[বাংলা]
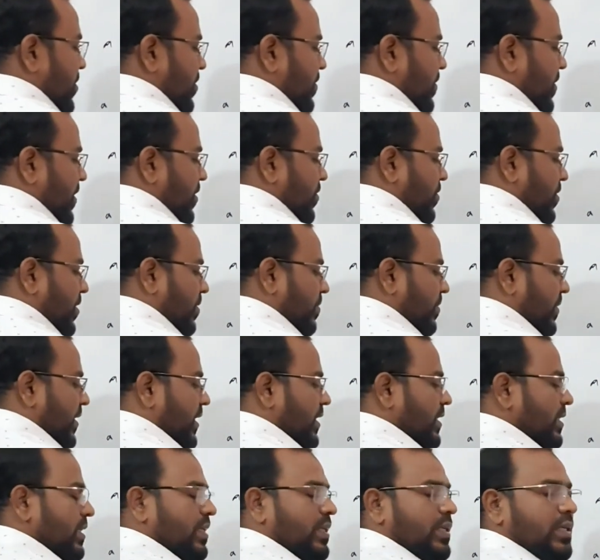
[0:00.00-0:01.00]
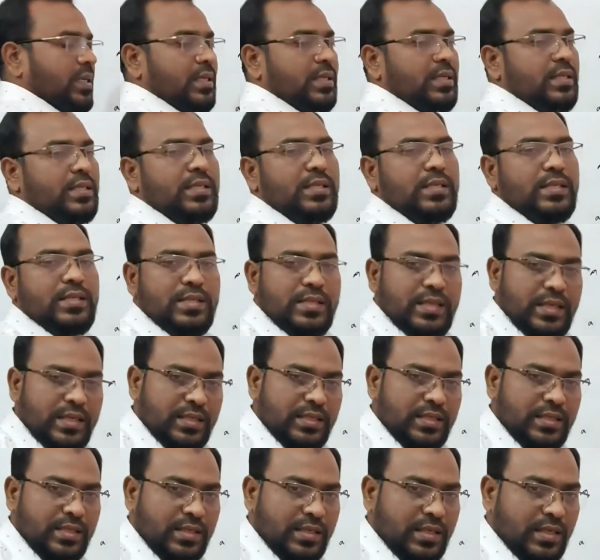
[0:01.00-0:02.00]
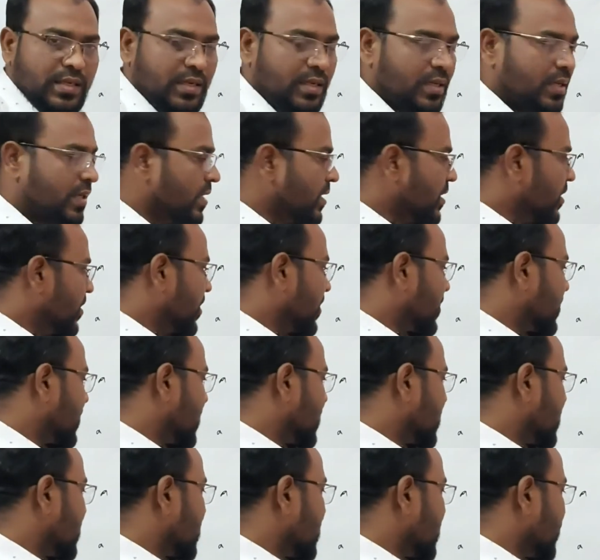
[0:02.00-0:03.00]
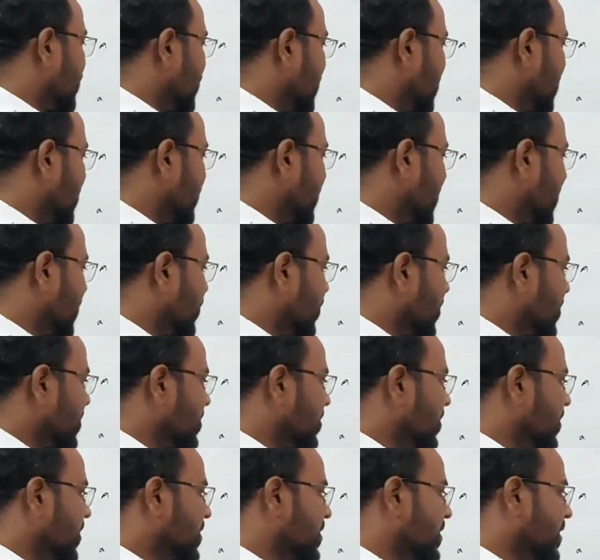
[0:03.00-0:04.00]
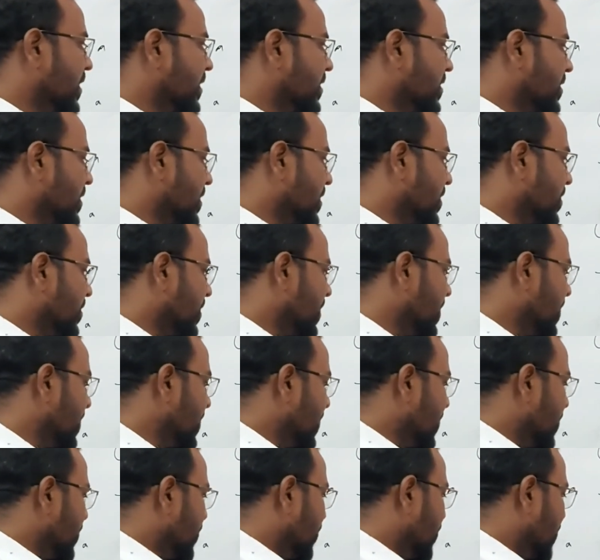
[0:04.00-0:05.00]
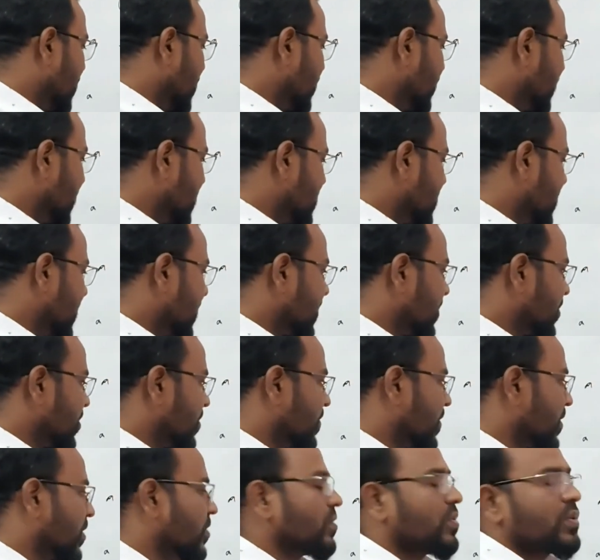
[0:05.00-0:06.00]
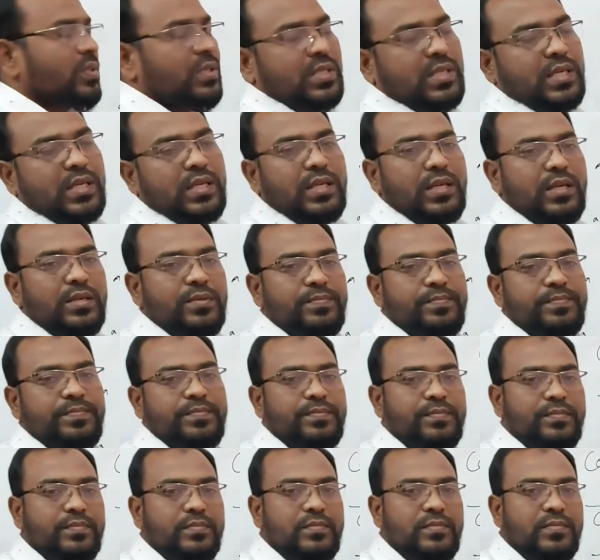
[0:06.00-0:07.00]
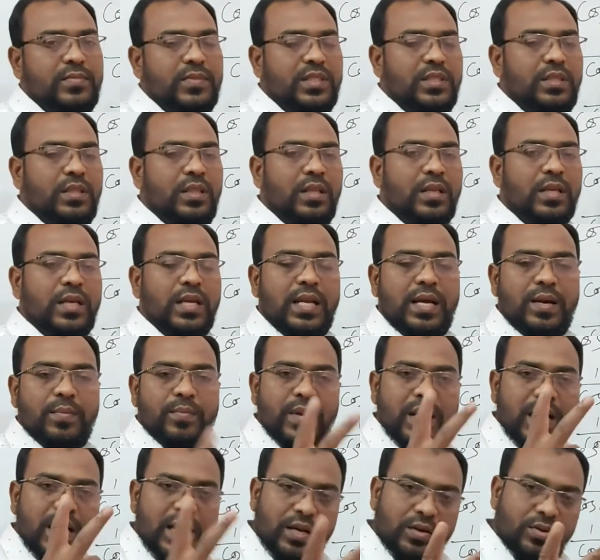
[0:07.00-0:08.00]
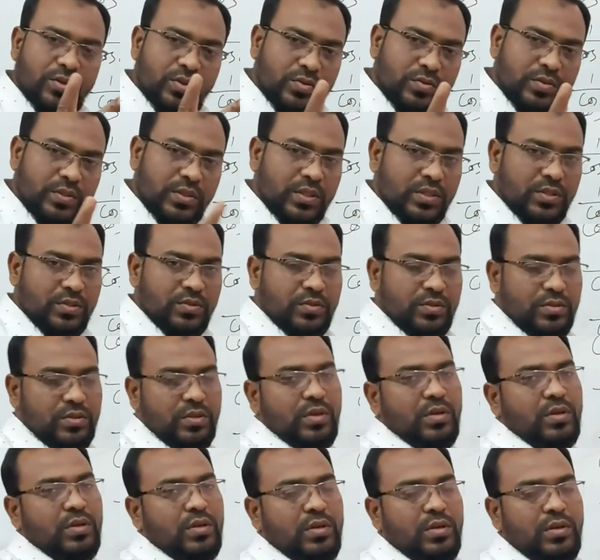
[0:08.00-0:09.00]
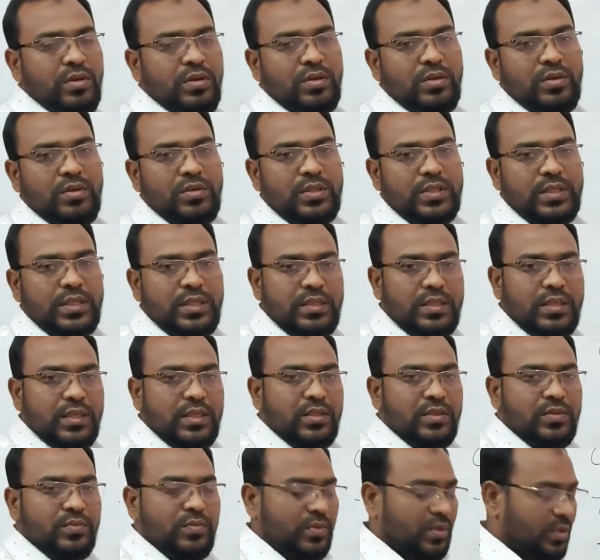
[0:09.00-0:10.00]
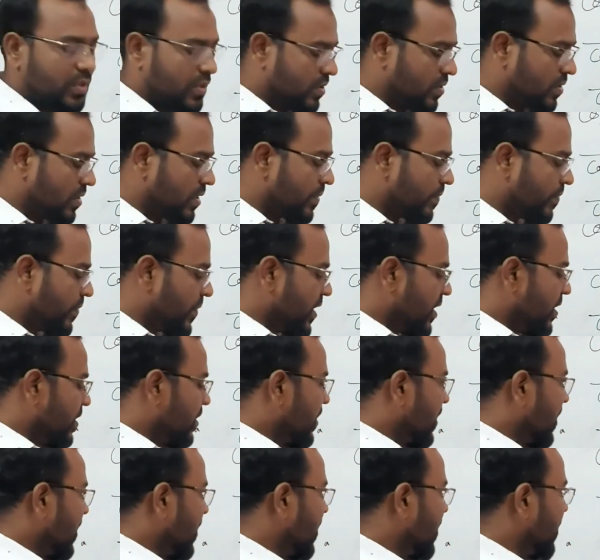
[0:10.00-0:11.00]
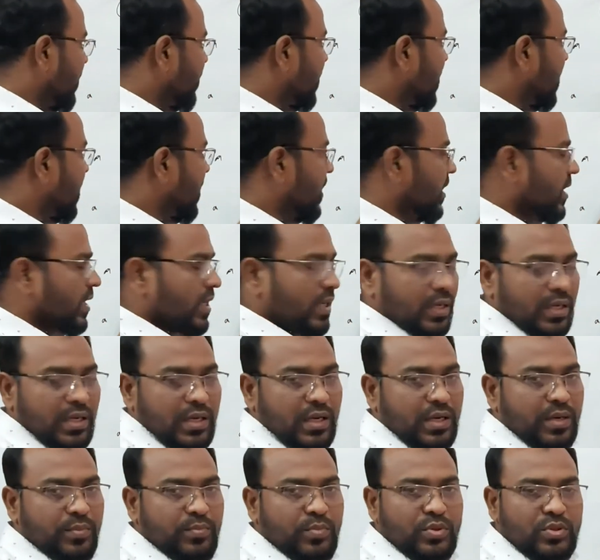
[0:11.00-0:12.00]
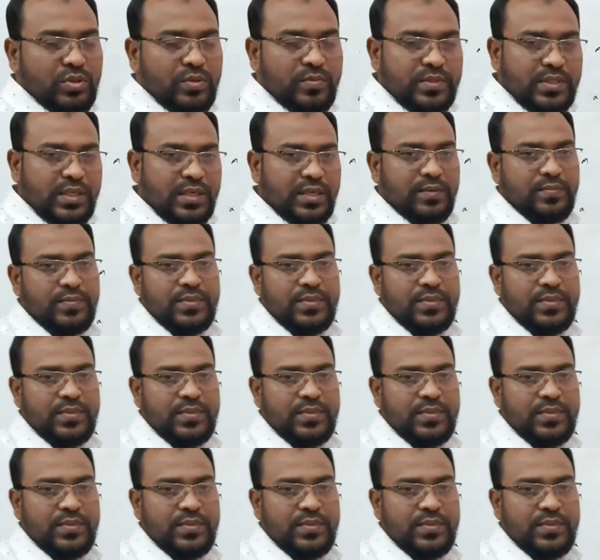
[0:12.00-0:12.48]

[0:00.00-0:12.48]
সমান ওয়ান বাই সেক থেটা অর্থাৎ ওয়ান বাই কজ যদি সেক থেটা হয় ওয়ান বাই সেক সমান কজ থেটা তাহলে আমরা আরও দুইটি সূত্র সিদ্ধান্তে উপনীত হলাম তাহলে আমরা প্রথমে জানলাম